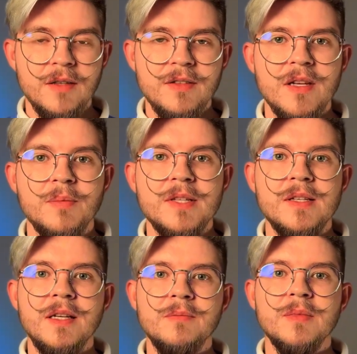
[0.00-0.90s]
давайте
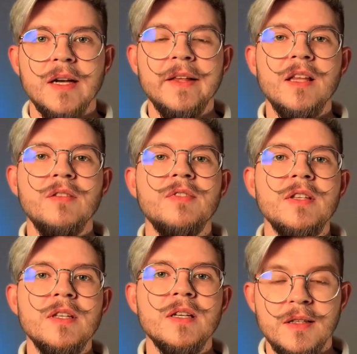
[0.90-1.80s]
определим, какие
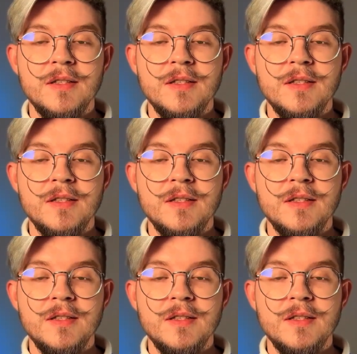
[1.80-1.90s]
виды